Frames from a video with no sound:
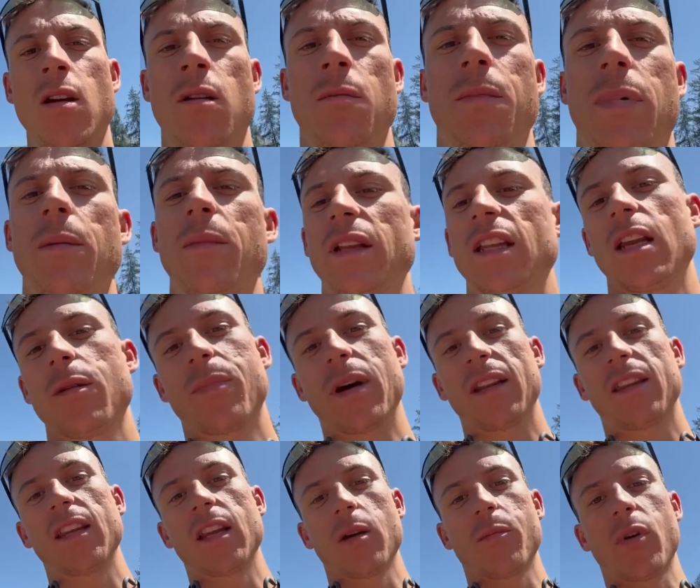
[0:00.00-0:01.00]
Prima di
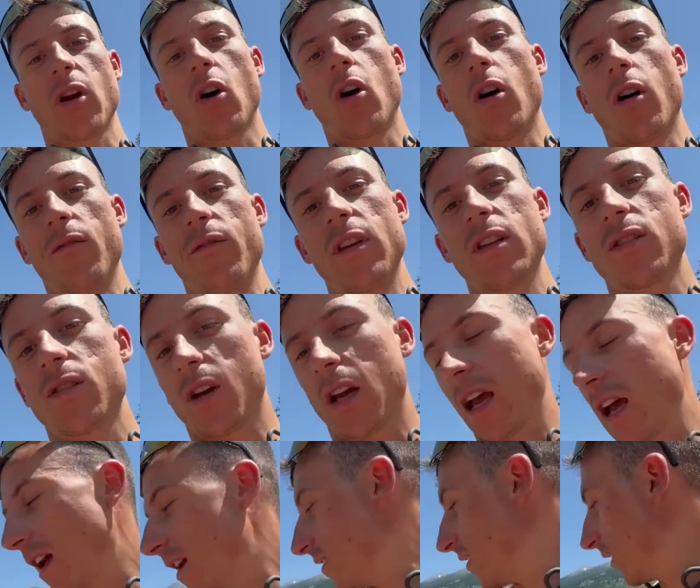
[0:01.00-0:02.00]
ripartire però, visto
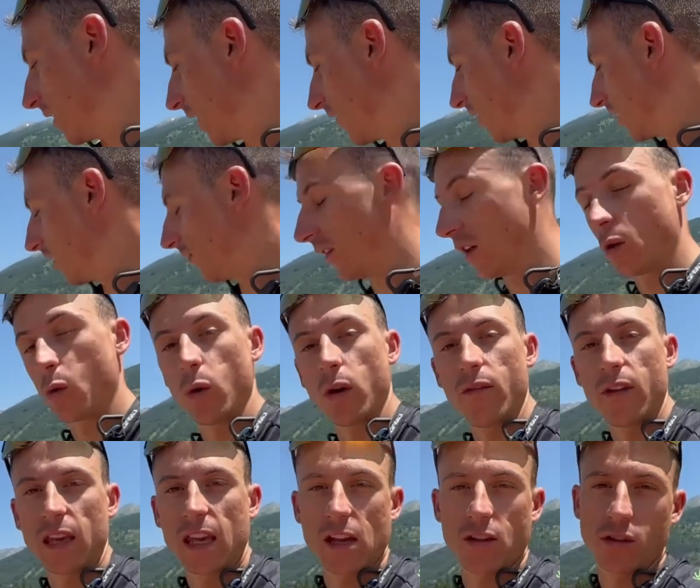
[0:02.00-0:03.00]
che siete arrivati fin qui,
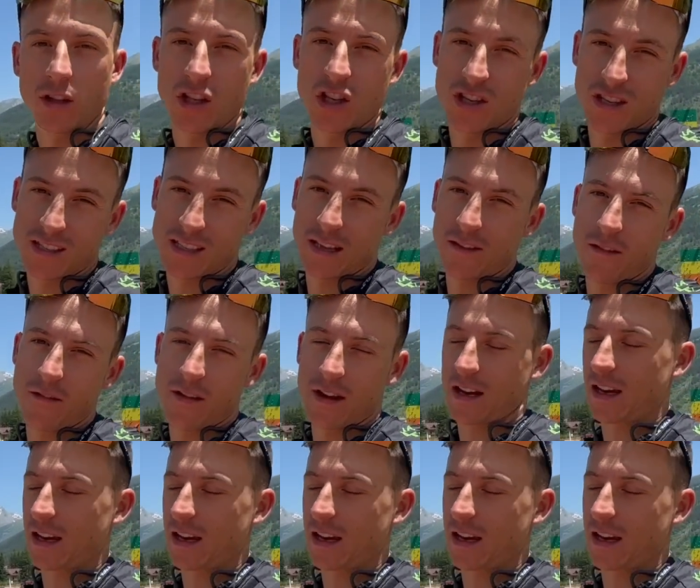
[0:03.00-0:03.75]
vi chiedo di iscrivervi al